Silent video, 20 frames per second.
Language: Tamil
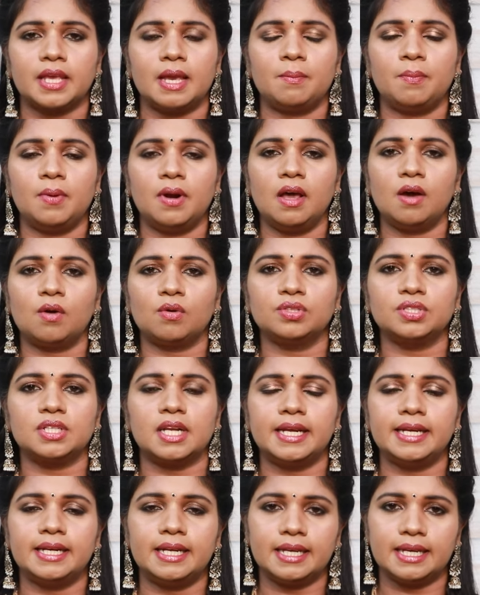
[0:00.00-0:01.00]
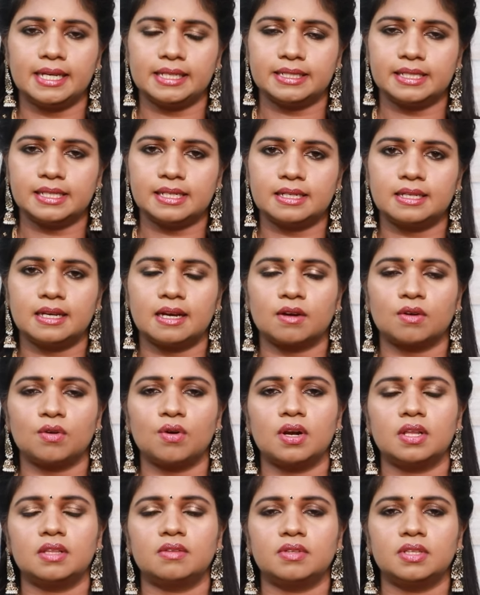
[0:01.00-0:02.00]
எப்போல்லாம் கொஞ்சம் லைட்டாக ஏசியில் இருக்காங்களோ
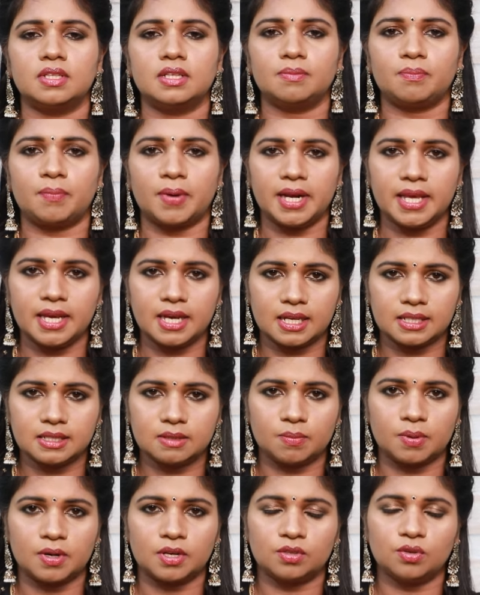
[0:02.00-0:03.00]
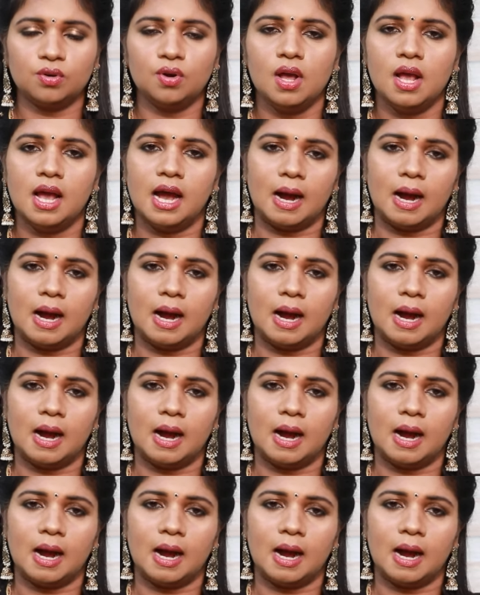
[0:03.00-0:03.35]
அல்லது வந்து பனி காத்துப்படுதோ